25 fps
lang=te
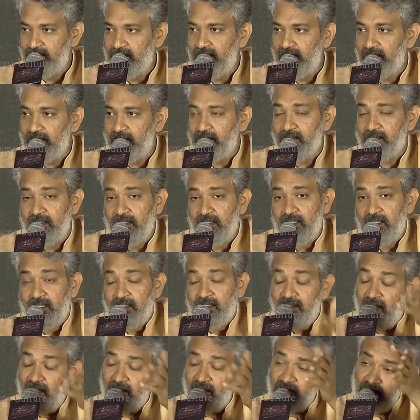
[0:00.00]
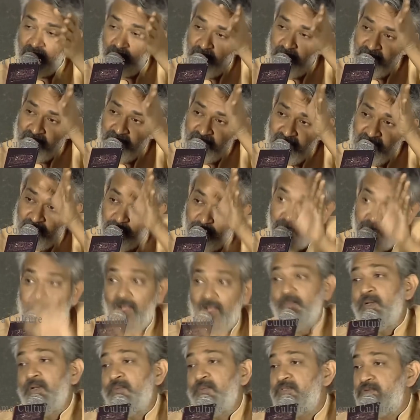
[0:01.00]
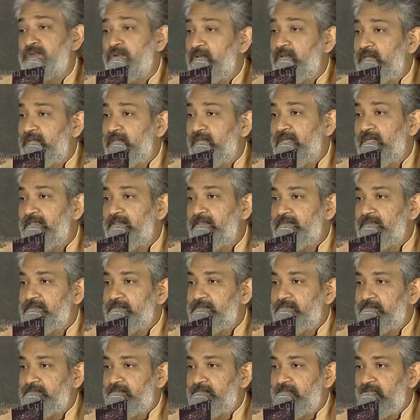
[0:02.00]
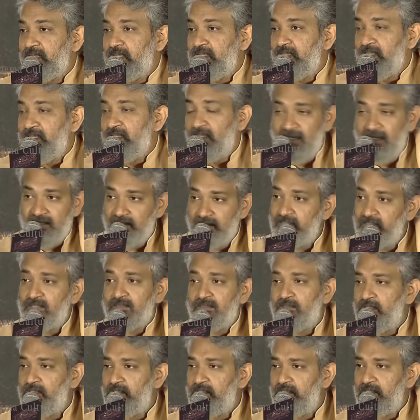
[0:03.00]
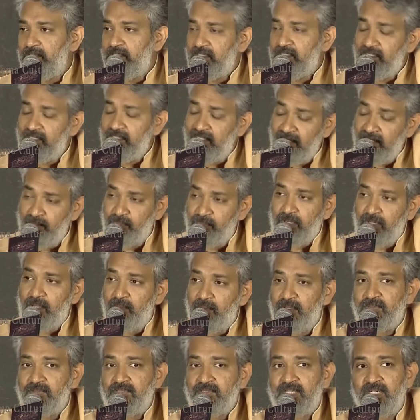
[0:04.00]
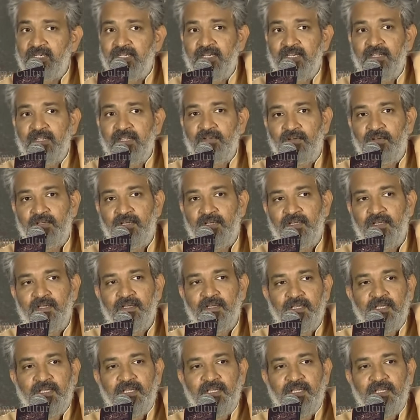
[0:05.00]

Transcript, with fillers: అవుతుంది అని దాంతోపాటు చాలా ప్రాబ్లమ్స్ కూడా ఉన్నాయండి వీళ్ళిద్దరితో ఎన్ని ప్రాబ్లమ్స్ అంటే నేను ఒక